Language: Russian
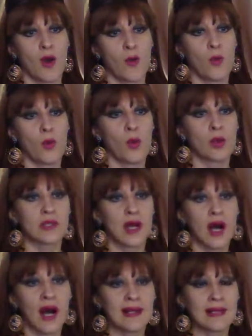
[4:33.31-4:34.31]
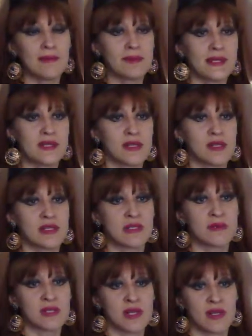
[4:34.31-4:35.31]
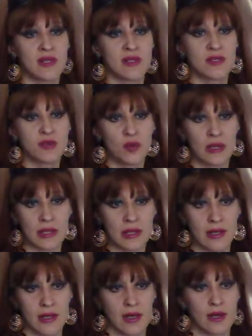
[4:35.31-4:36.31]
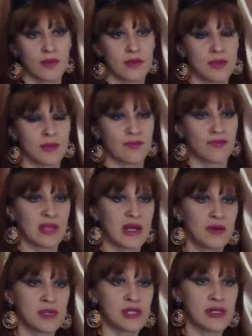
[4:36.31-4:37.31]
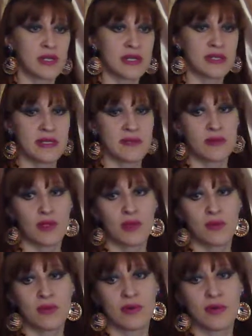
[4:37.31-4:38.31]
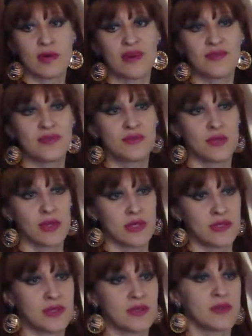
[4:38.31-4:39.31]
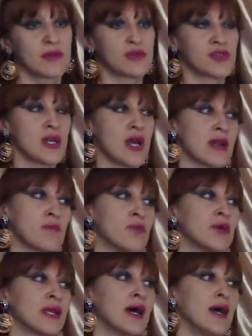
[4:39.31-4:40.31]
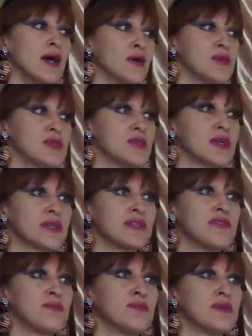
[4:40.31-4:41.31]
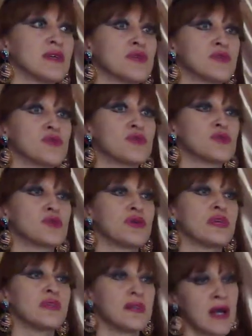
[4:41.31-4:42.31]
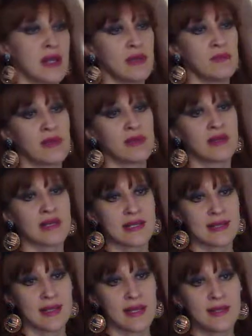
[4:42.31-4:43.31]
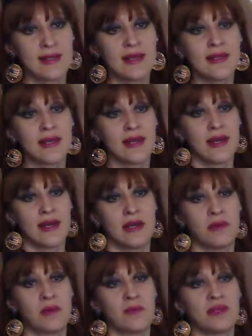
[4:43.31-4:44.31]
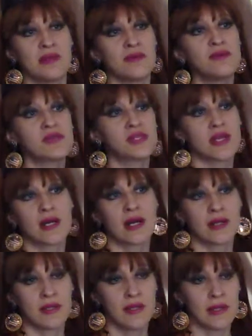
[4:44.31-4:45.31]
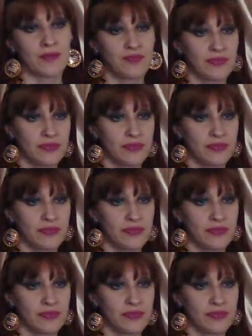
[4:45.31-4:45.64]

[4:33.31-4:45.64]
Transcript: Вот. А там есть изображение столик. Вот э, очень красивый, на нем была, э, естественно, ручная работа. Очень красиво было то, что янтарь имел разные оттенки, и ими было выложена картина.